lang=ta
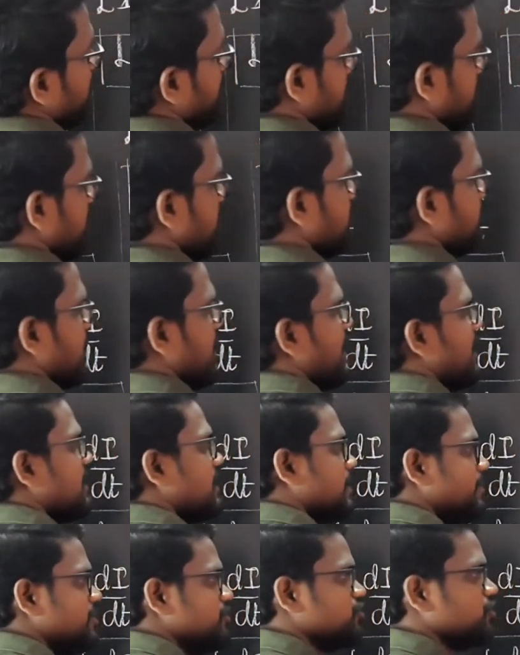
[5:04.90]
மீடியம்
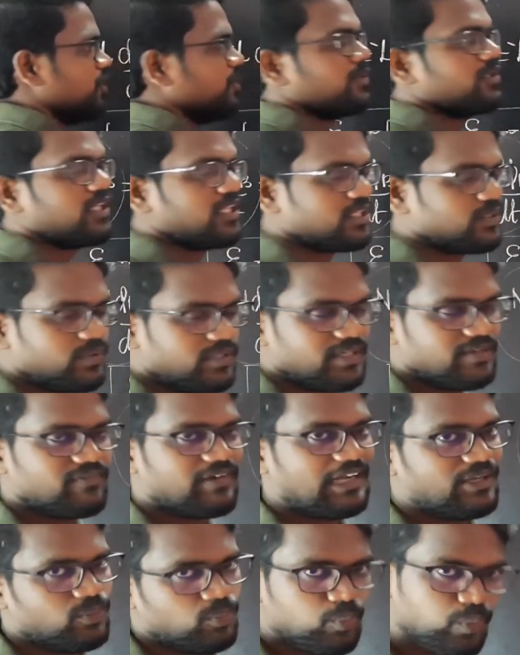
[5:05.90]
ஏர் அப்படின்னு சொல்லும்போது அதனுடைய
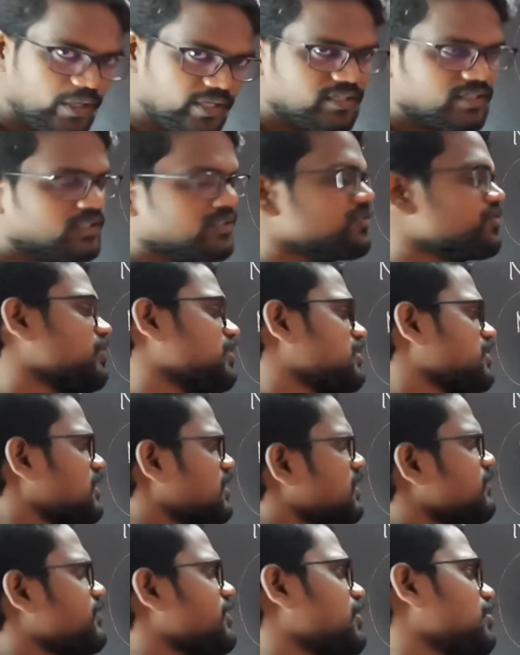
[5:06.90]
வேல்யூ ஒன்று ஸோ
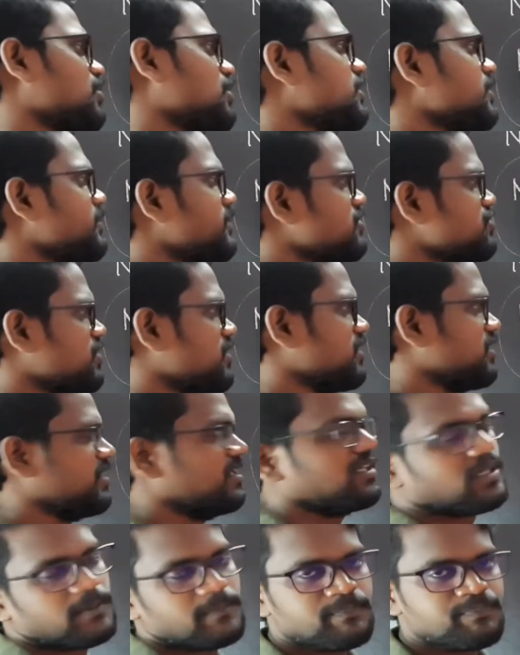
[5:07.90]
அதனால் வி ஆர் நாட் மென்ஷனிங்
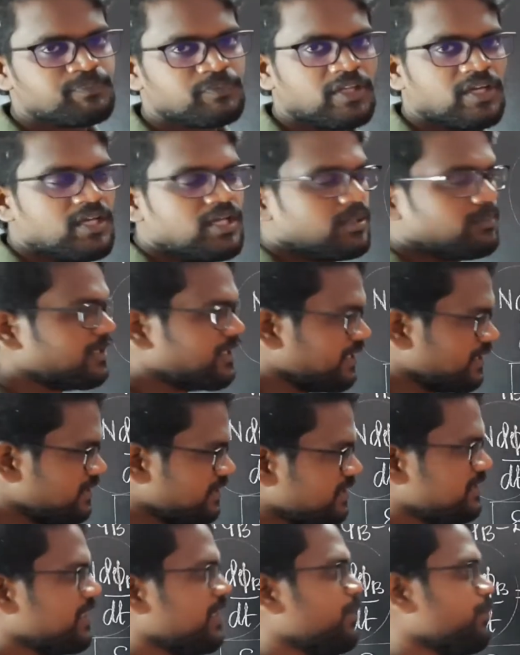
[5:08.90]
ஹியர் பட் அது
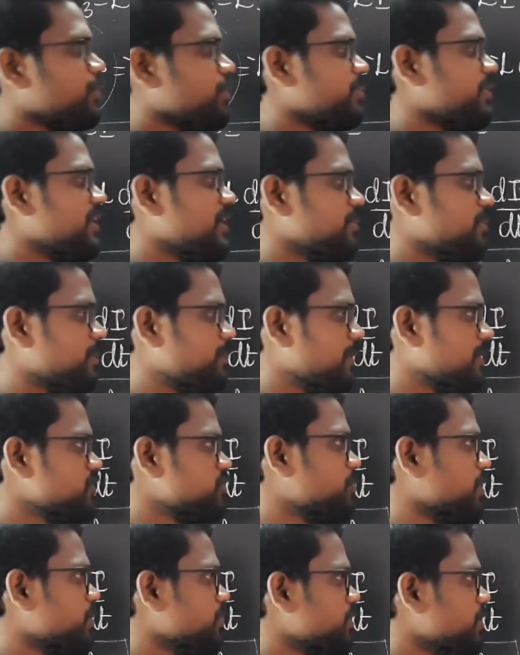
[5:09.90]
எதனா ஒரு மீடியமில்
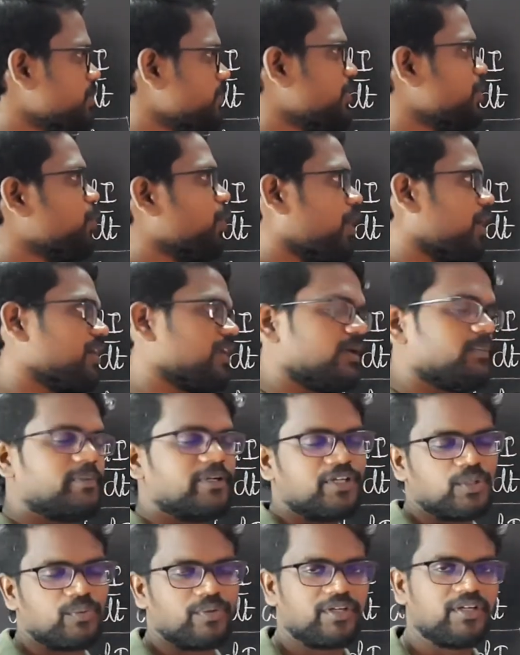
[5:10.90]
ப்ளேஸ் பண்ணும்போது மியூ ஆர்
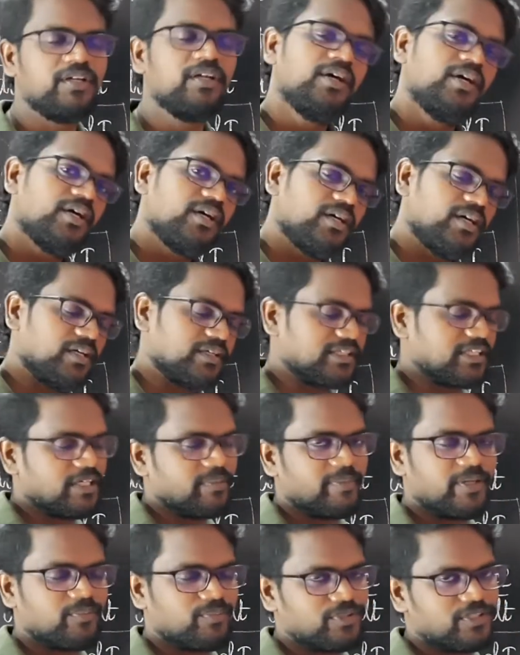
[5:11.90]
அப்படின்ற ஒரு
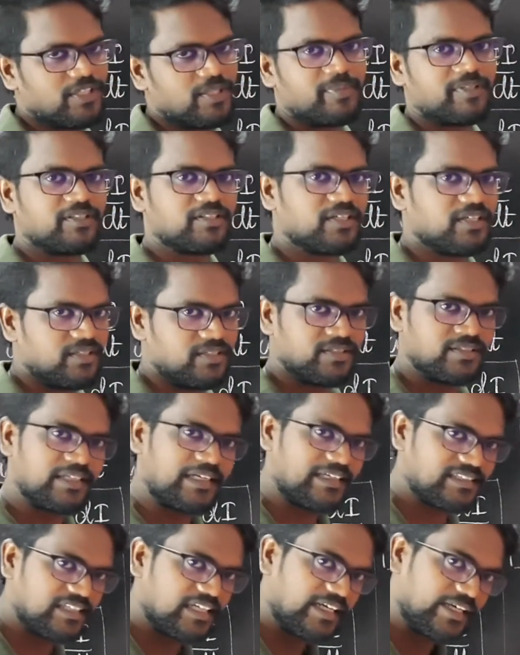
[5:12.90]
டேர்மையும் வந்து நம்ம இந்த இந்த
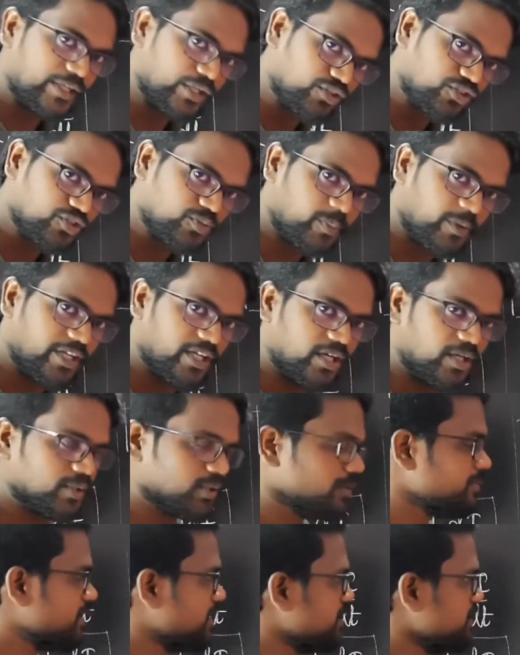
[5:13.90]
இடத்துல இன்ட்ரடியூஸ் பண்ணி
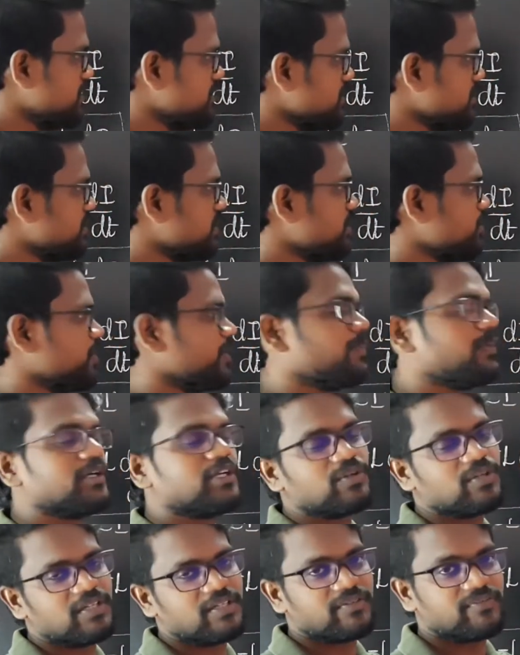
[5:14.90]
ஆகணும் ஏன்னா இதுக்குன்னு ஒரு
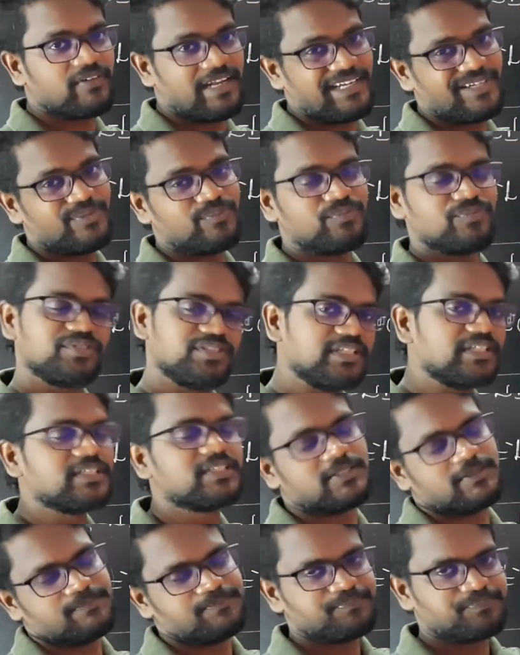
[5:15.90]
பர்டிகுலர் வேல்யூ
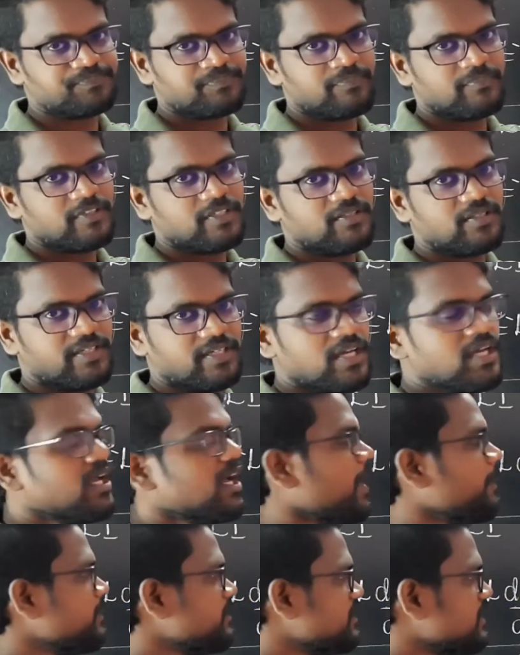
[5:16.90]
இருக்குது ரைட்
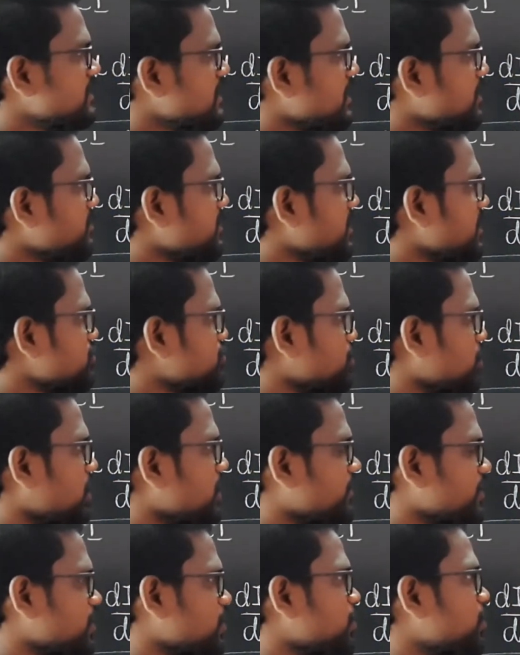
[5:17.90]
அப்போ இந்த இடத்துல நம்ம என்ன சொல்ல
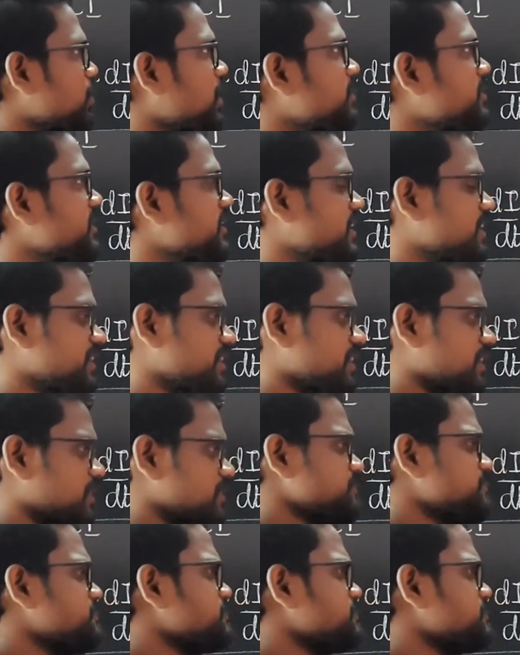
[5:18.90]
வரோம் அப்படின்னு கேட்டிங்கன்னா